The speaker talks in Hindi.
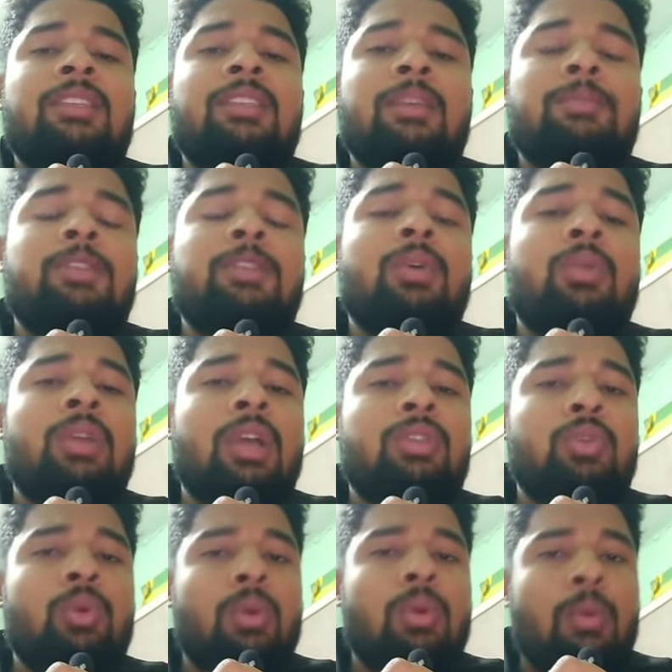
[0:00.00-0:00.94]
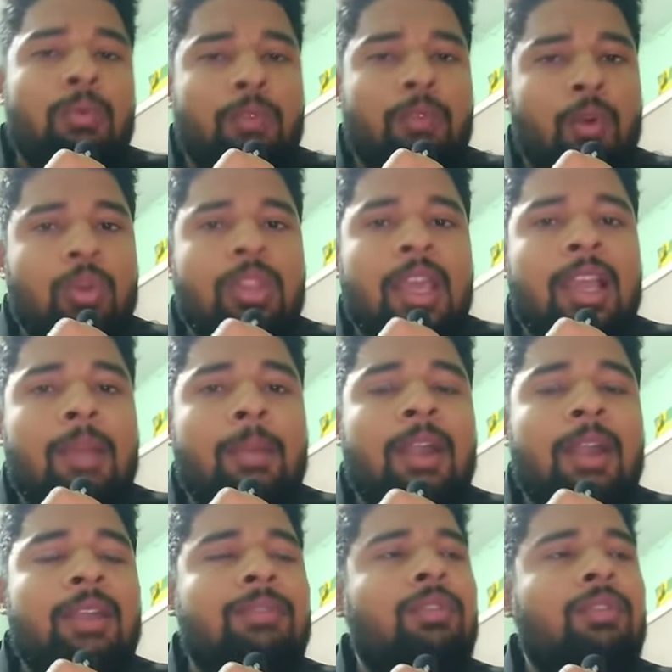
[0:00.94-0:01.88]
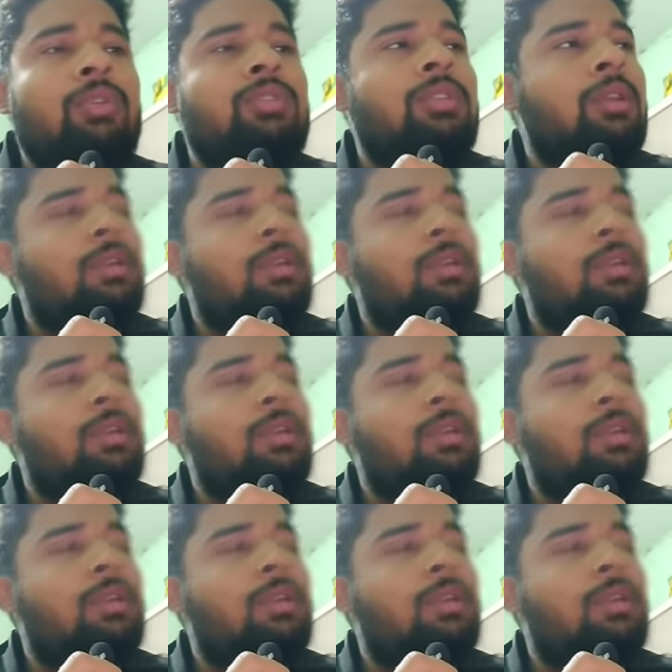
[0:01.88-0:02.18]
सबसे उनका जो वो होता है कमांड वो